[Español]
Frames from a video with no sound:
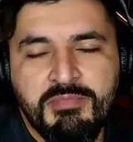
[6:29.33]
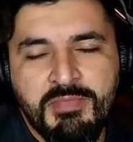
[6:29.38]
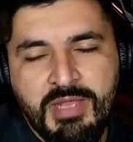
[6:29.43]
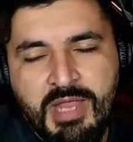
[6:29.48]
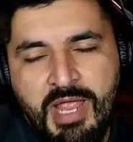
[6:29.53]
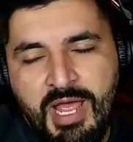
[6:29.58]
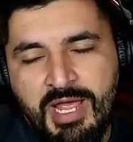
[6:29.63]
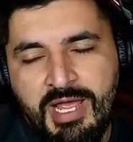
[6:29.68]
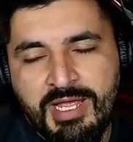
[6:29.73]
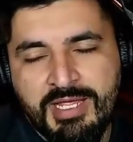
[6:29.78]

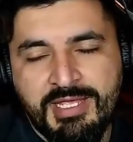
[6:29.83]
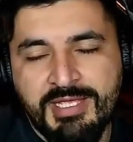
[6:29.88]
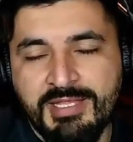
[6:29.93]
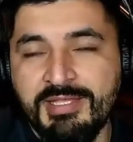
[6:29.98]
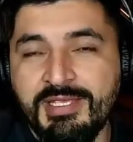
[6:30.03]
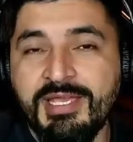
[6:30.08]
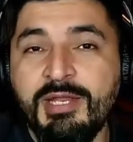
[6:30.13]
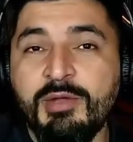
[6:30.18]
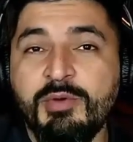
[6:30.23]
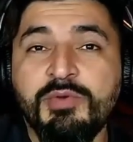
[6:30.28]
a gente
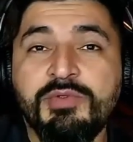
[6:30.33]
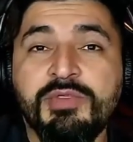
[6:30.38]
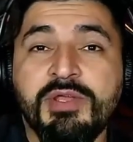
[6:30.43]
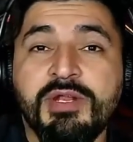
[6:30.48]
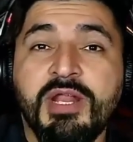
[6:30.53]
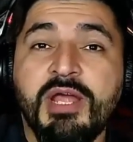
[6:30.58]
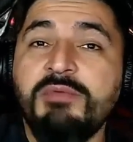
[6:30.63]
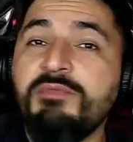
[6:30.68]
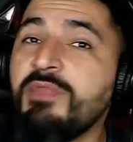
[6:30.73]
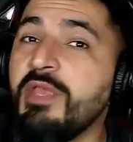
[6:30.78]
que le guste
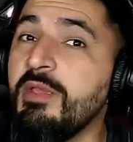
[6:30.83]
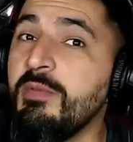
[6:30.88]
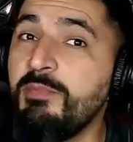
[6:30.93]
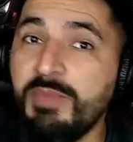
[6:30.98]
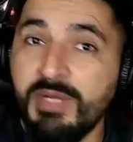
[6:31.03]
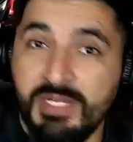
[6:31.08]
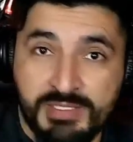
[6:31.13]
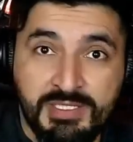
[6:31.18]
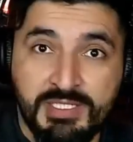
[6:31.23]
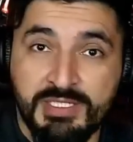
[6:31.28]
Ramstein
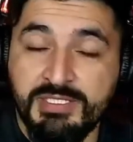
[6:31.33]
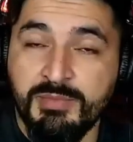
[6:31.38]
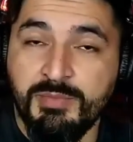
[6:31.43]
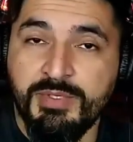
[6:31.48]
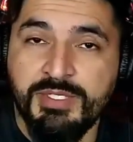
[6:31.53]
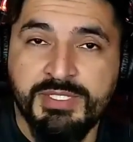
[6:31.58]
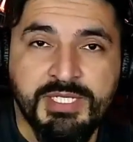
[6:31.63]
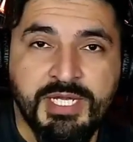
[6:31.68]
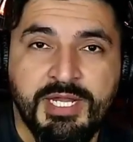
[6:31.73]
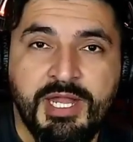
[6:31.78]
pasarse por
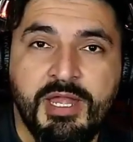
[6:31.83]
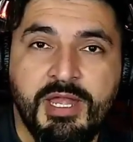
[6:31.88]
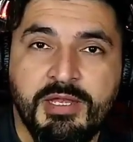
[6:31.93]
ese canal.